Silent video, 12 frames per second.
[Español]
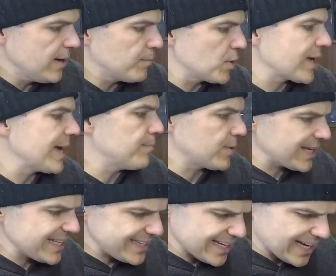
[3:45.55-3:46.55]
¿Por qué?
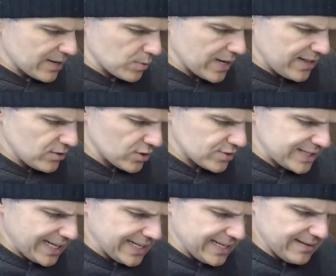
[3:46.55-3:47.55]
Porque este carburador
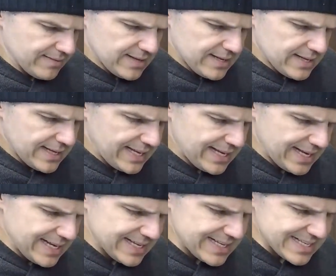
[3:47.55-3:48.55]
tiene
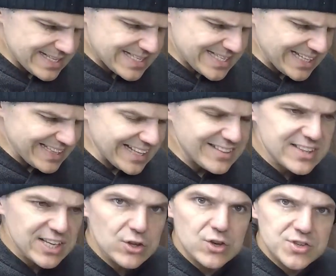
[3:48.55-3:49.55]

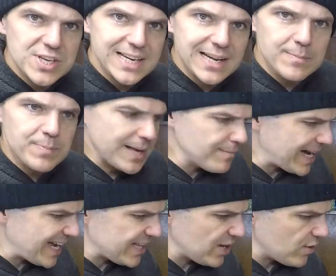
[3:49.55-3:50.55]
72 eh, en el
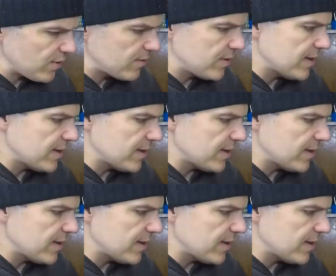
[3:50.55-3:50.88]
primario